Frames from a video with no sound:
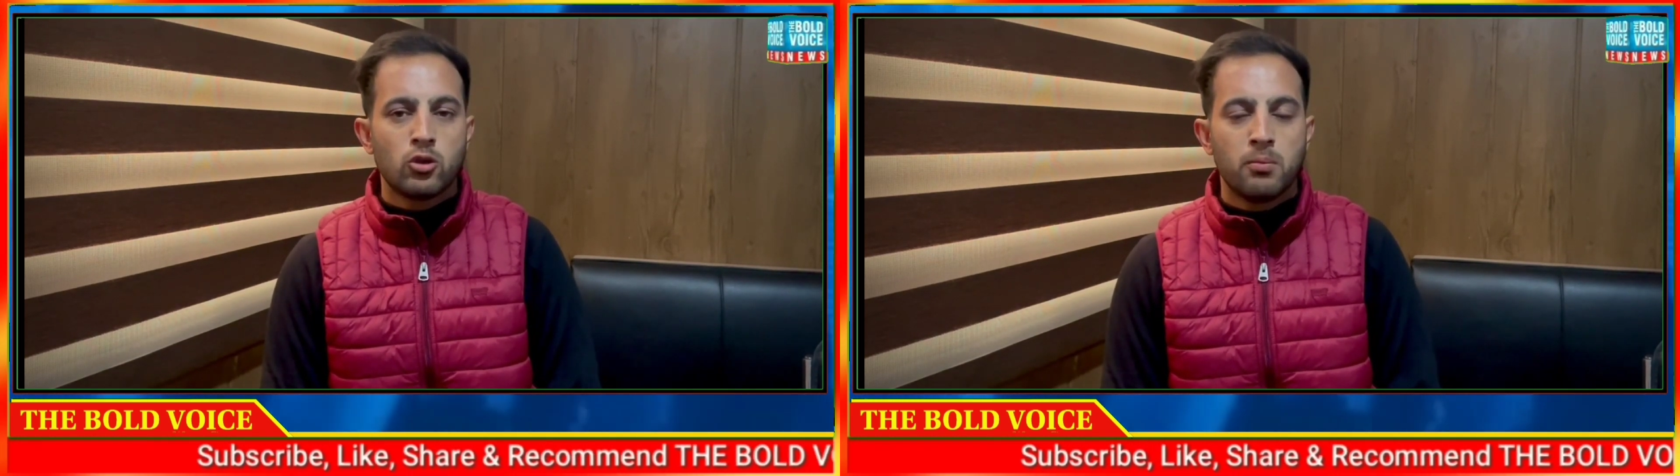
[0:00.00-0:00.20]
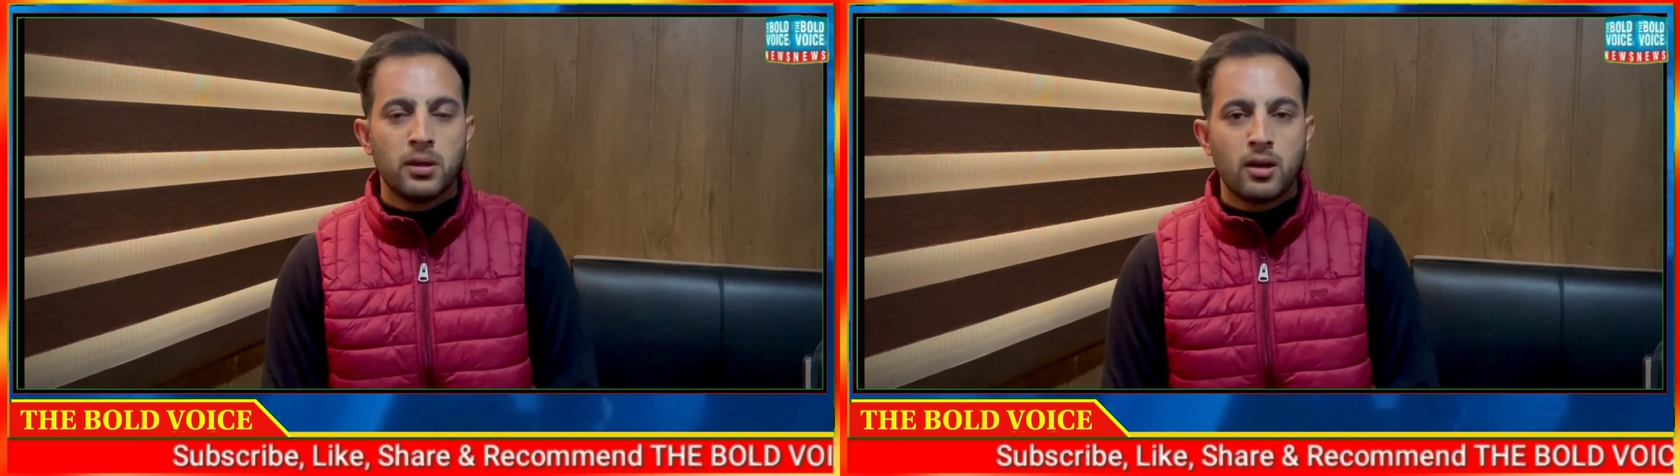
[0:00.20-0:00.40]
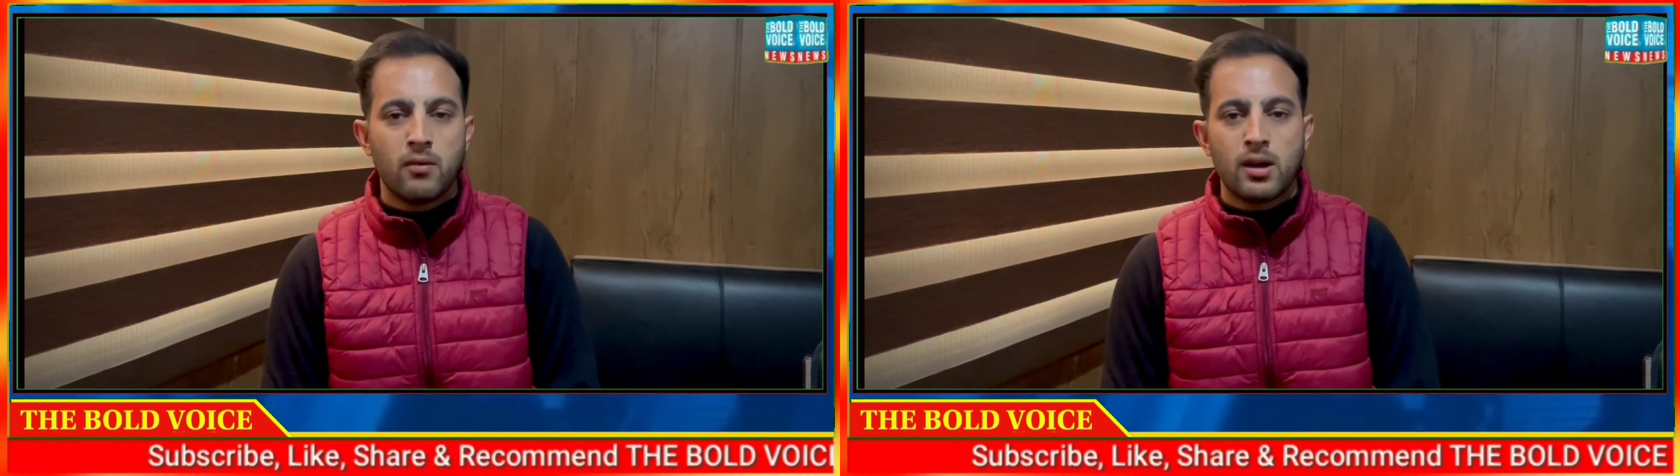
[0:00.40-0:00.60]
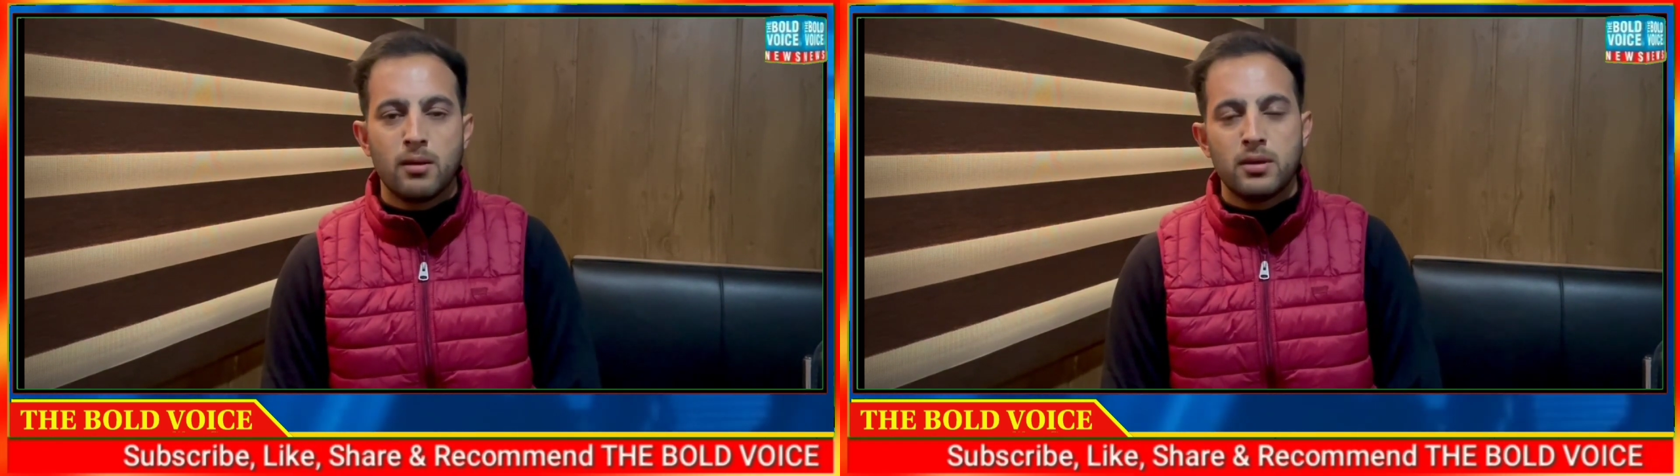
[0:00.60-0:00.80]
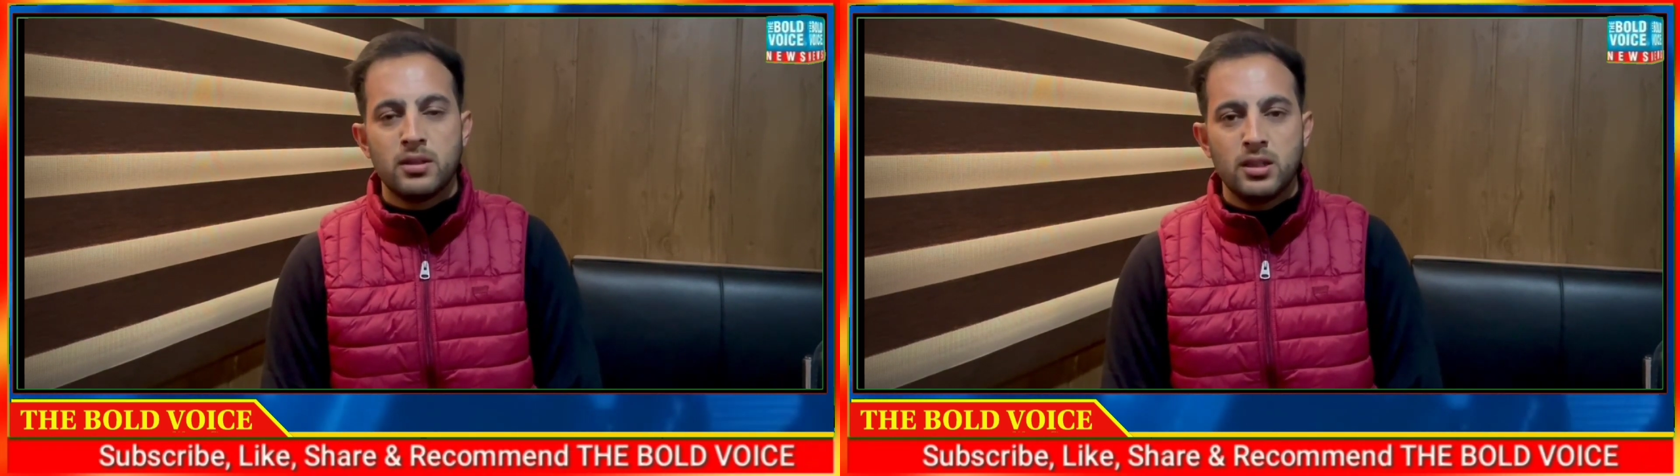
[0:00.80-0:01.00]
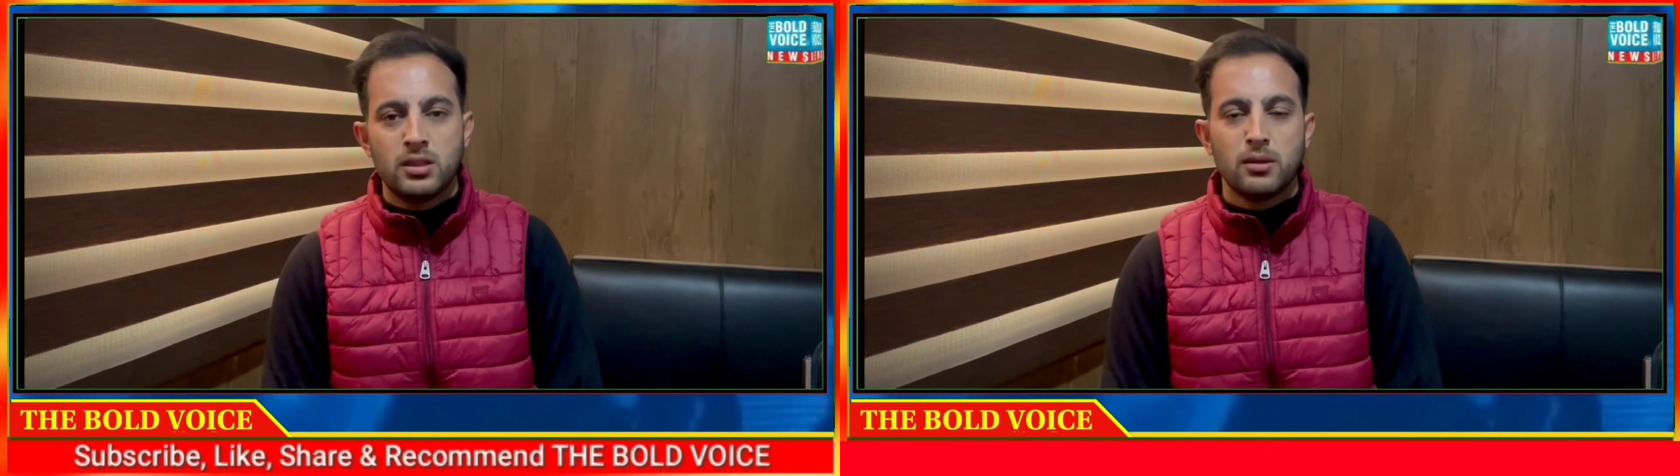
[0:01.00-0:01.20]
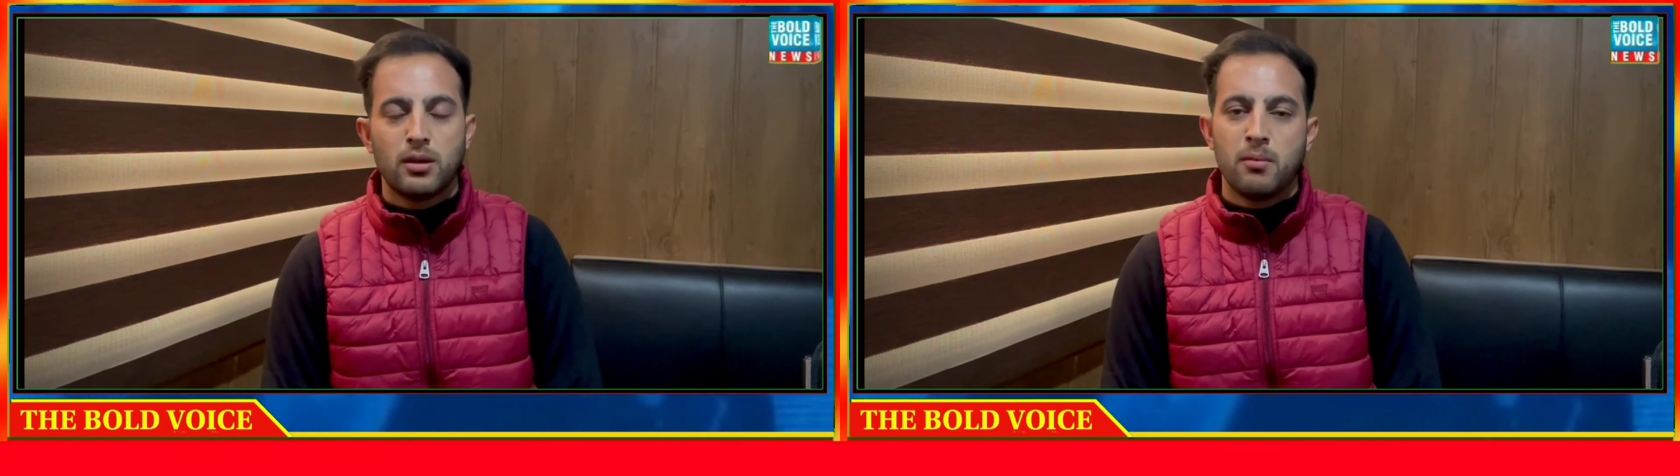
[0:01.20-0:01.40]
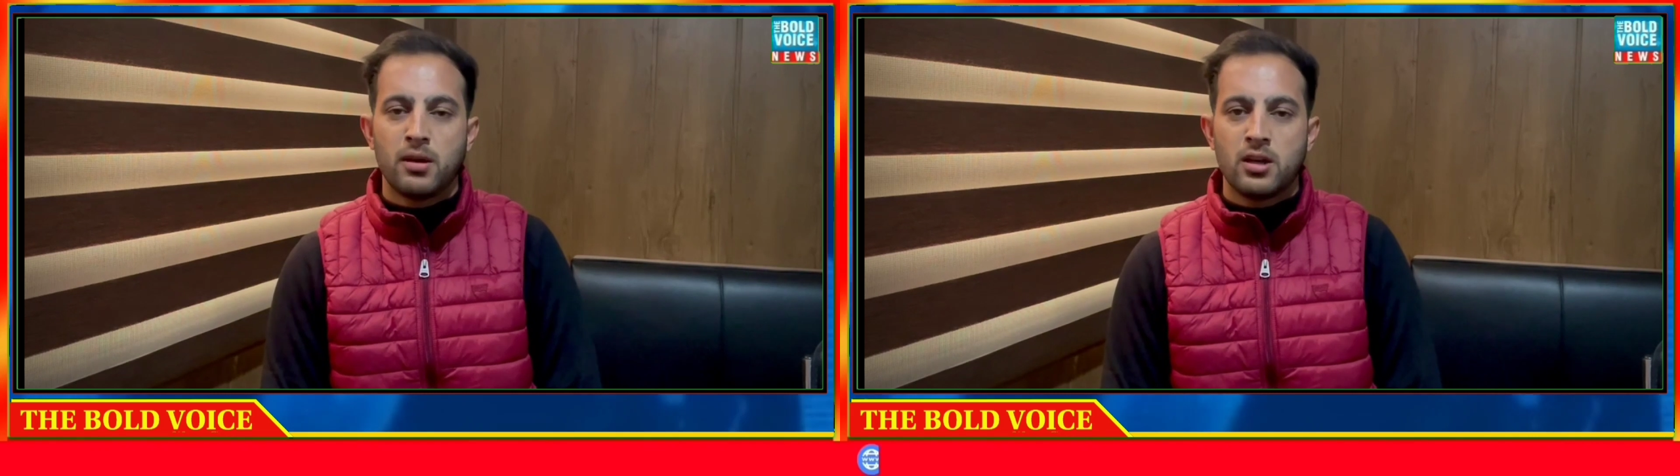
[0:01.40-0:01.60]
जो भद्रवा का मंजीत सिंह
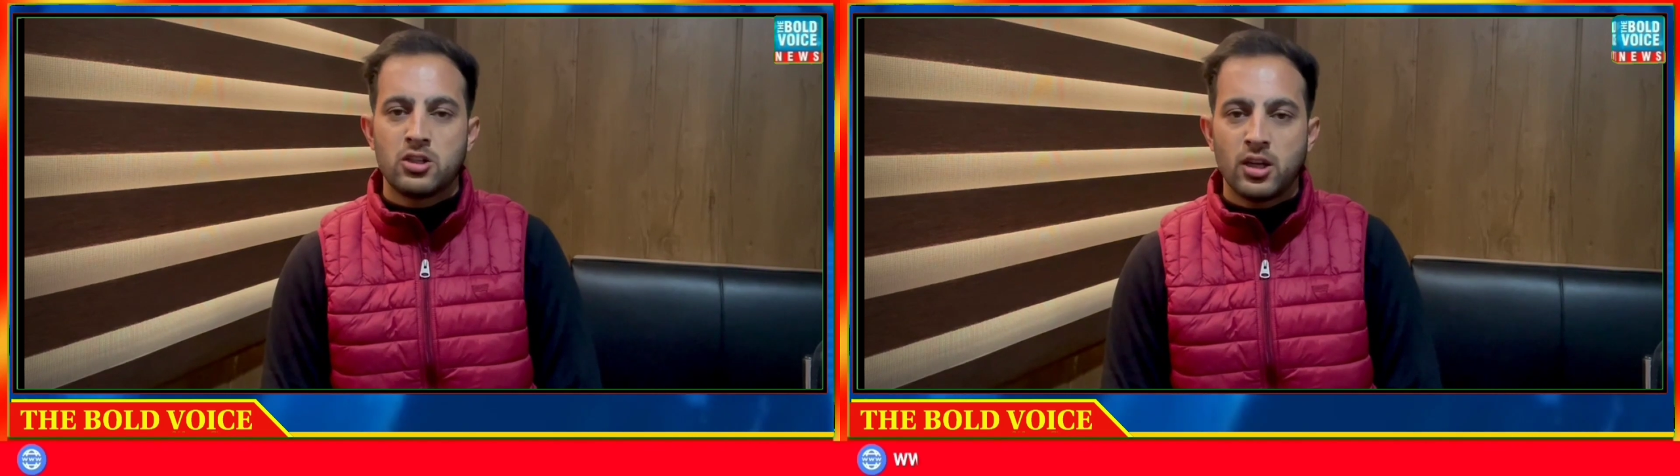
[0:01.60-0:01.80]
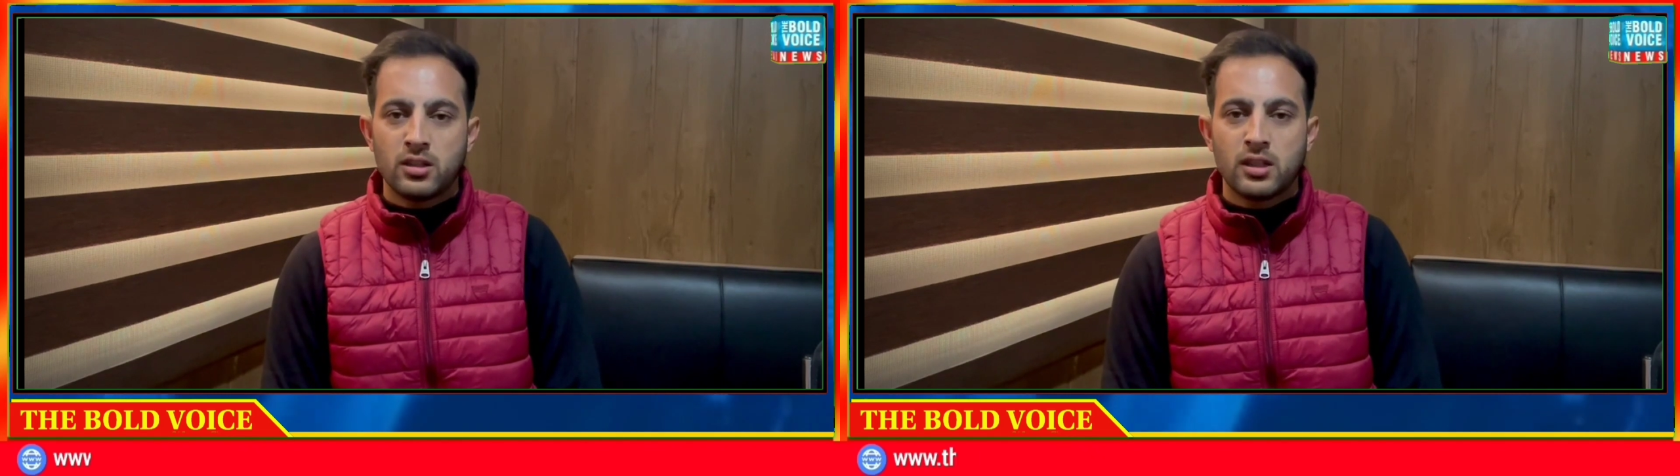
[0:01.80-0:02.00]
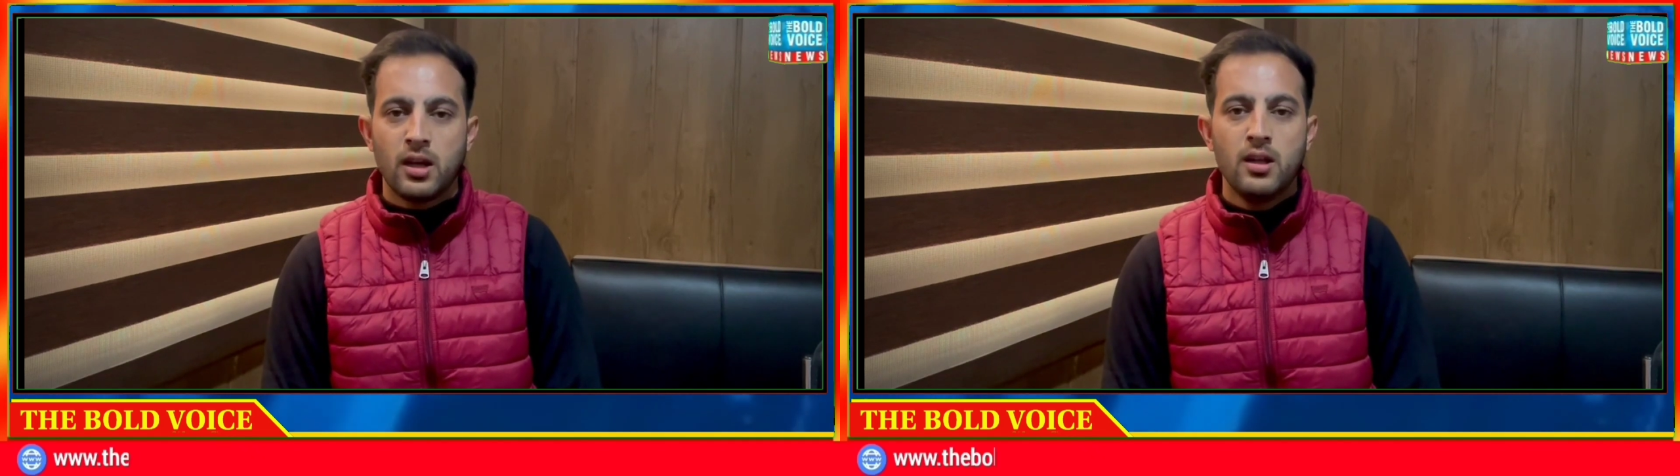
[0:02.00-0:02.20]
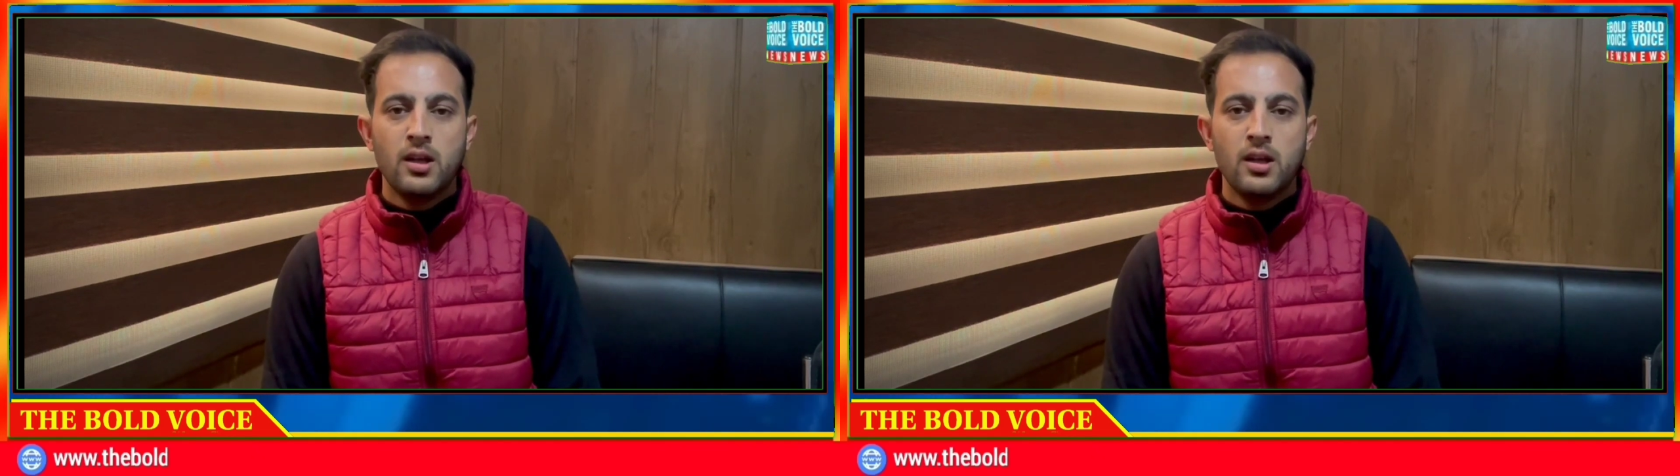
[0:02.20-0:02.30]
नामक एक शख्स था